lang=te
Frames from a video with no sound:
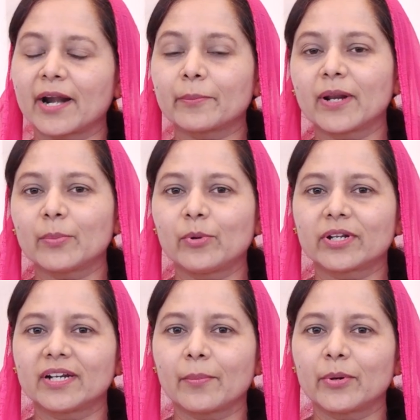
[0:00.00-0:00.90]
ఆడపిల్ల
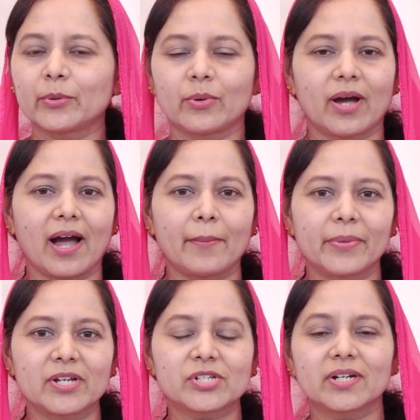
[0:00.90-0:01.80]
పుట్టినప్పుడు ఆ
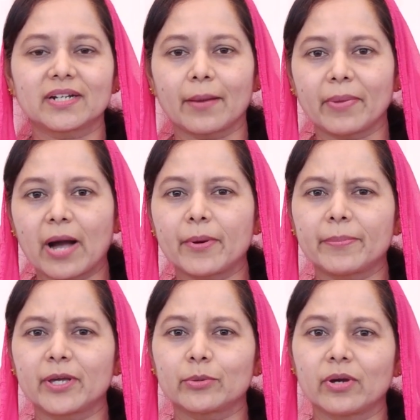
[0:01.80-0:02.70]
పేషెంట్ ఆ పాప
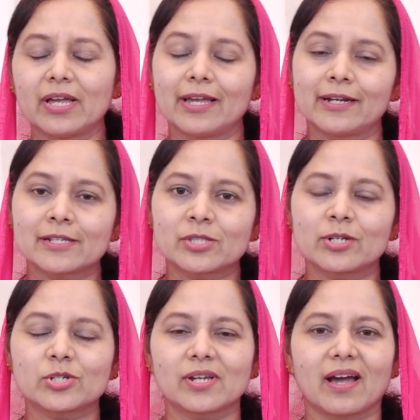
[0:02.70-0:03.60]
పేరు
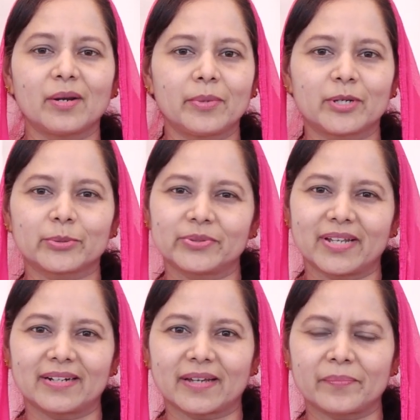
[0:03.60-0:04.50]
ఎనస్థేషియా అని
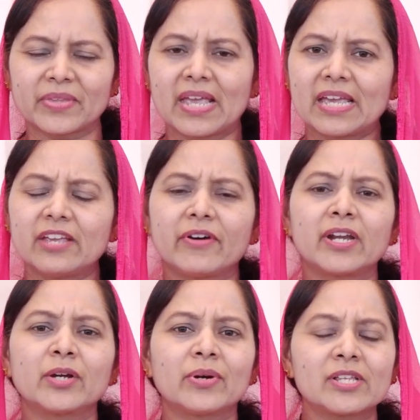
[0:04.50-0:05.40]
పెట్టుకుందంట
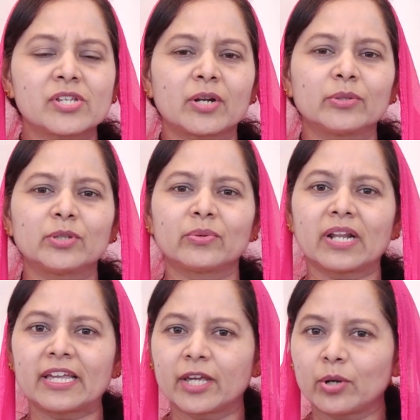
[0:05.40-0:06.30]
ఇవన్నీ కూడా జరుగుతూ
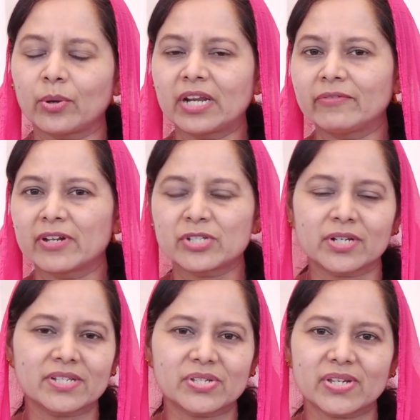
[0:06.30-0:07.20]
ఉన్నాయి ఎన్నో
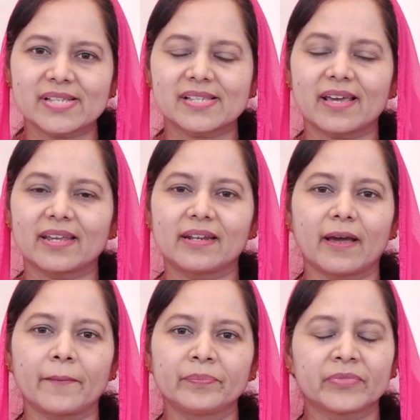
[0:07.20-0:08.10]
ఇన్వెన్షన్స్ చేశారు ఈయన
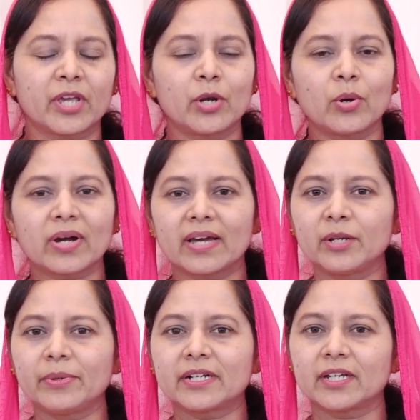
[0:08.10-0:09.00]
ఎన్నో
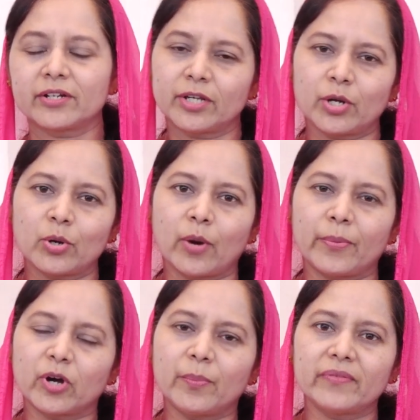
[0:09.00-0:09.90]
కనిపెట్టారు ఎన్నో
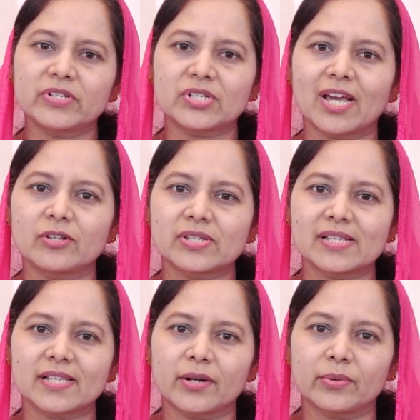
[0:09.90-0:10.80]
గొప్ప గొప్ప విషయాలు
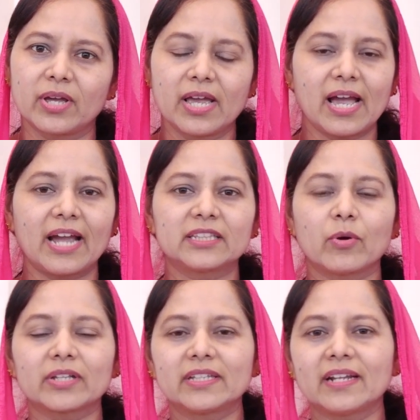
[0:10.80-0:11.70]
చేశారు అయితే
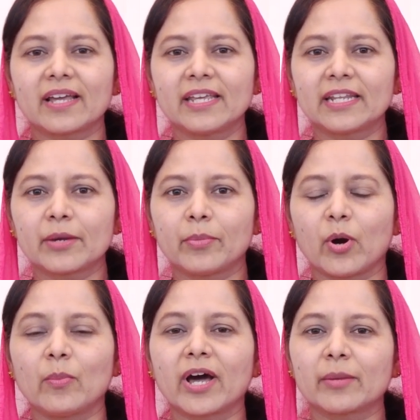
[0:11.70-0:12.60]
ఒక దినాన్ని ఈయనకి
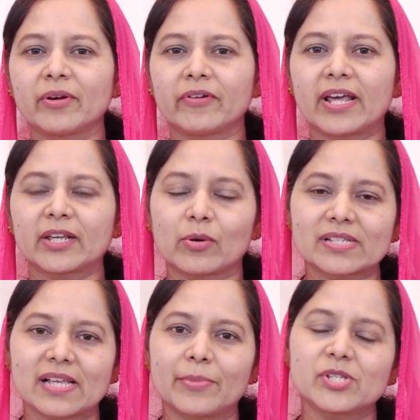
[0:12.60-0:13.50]
బహుమానం ఇవ్వడానికి ఒక
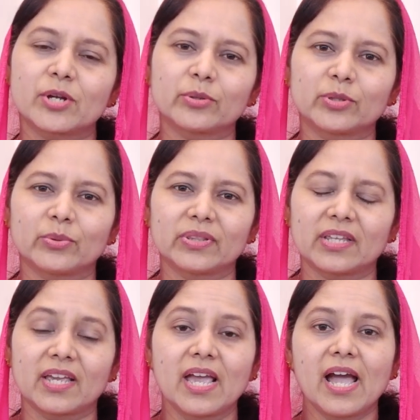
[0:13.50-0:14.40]
సభ జరుగుతూ
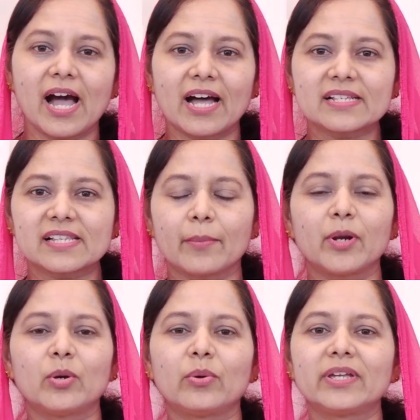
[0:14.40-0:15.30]
ఉంది ఆ
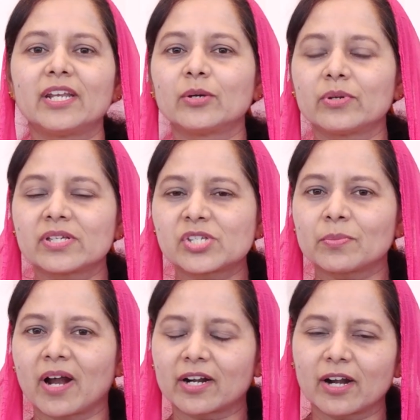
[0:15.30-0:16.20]
సభలో ఈయన గురించి
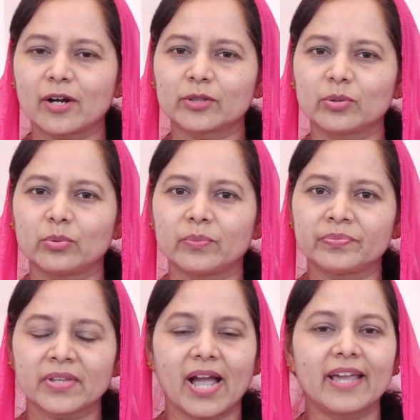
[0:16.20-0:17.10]
మాట్లాడుతూ
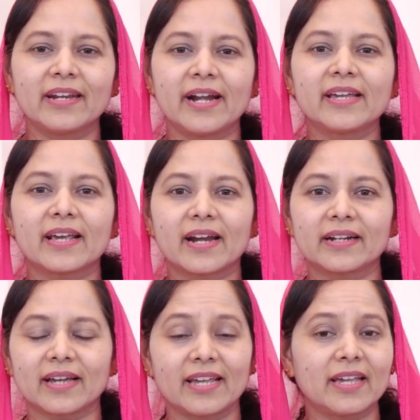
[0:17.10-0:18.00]
ఆయన
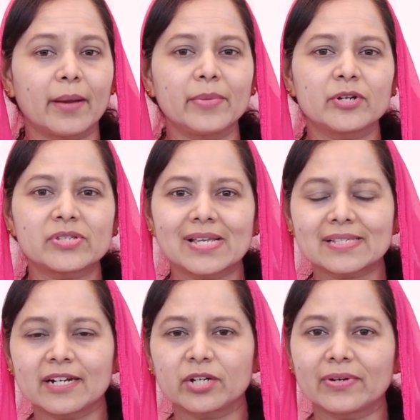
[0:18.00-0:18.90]
అడిగారంట అయ్యా మీరు
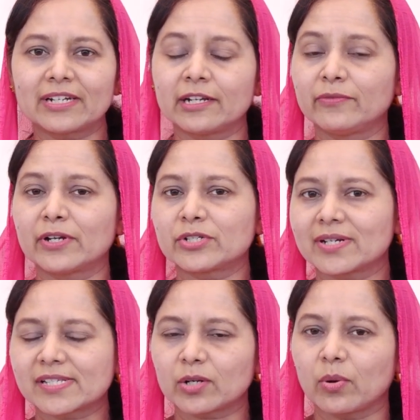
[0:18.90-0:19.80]
చేసినటువంటి
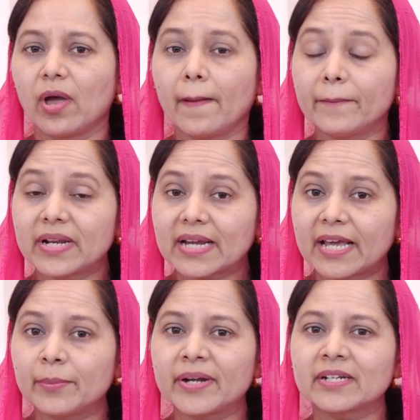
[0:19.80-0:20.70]
ఇన్వెన్షన్స్లో మీరు
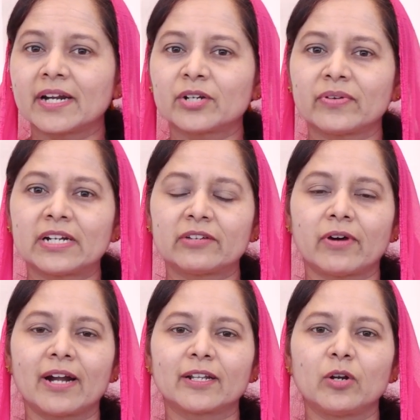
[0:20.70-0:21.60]
కనిపెట్టినటువంటి
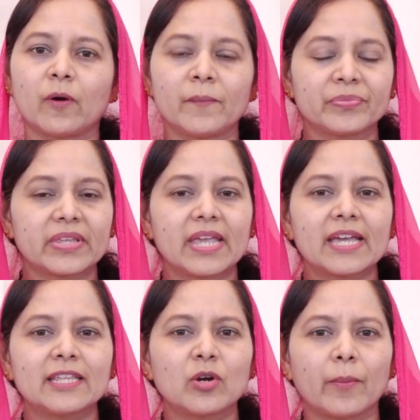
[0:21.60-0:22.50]
వాటిల్లో
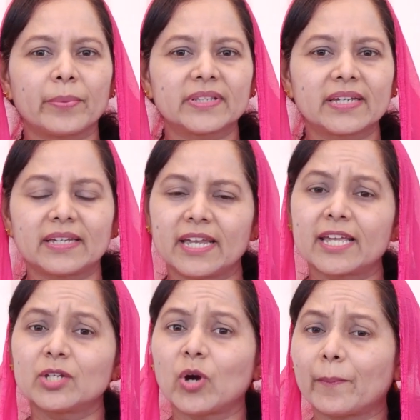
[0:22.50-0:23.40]
ఏది గొప్పదై
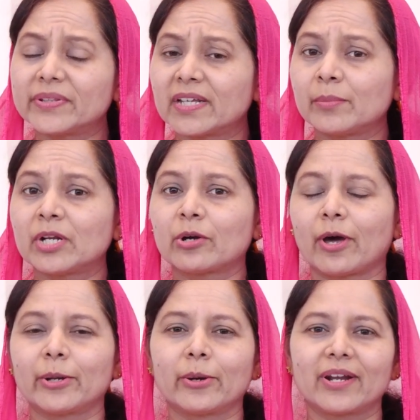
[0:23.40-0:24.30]
ఏది గొప్పదని మీరు
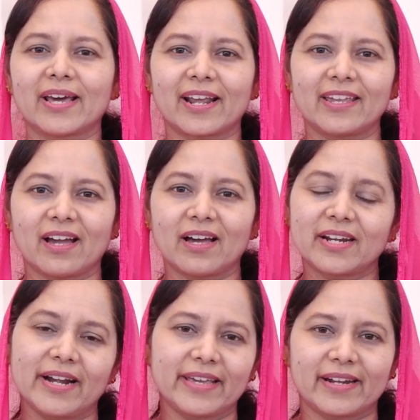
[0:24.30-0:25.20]
కనుగొన్నారయ్యా
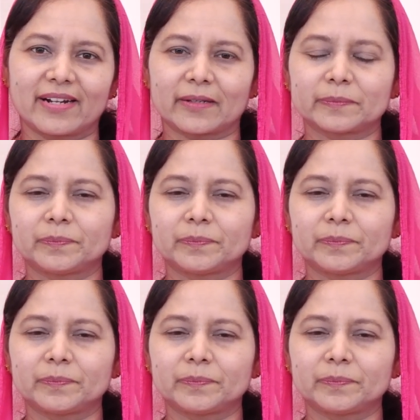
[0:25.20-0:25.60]
అని అడిగారట